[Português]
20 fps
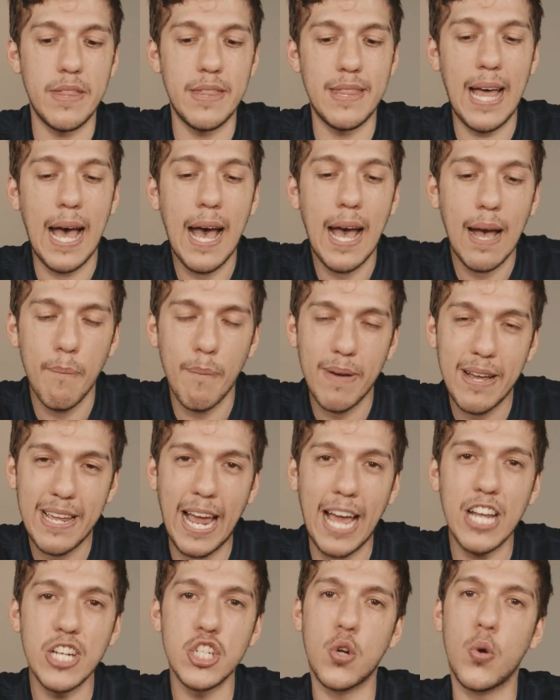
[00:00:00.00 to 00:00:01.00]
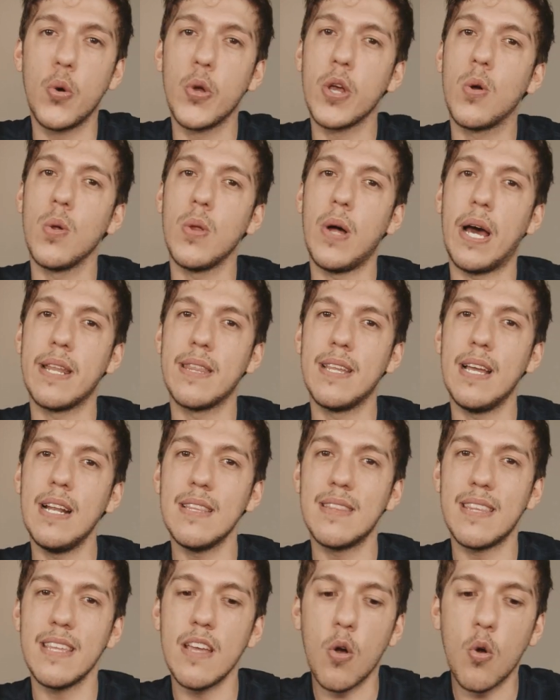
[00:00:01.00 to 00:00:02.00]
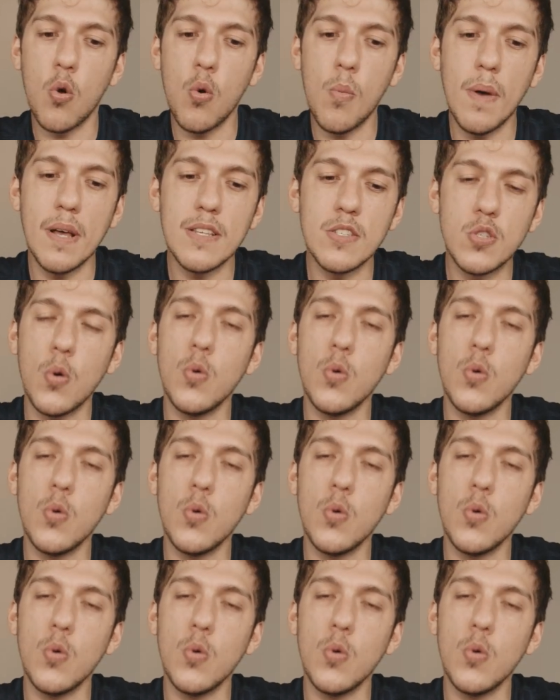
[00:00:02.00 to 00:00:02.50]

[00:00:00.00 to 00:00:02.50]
na grade curricular dele tem algumas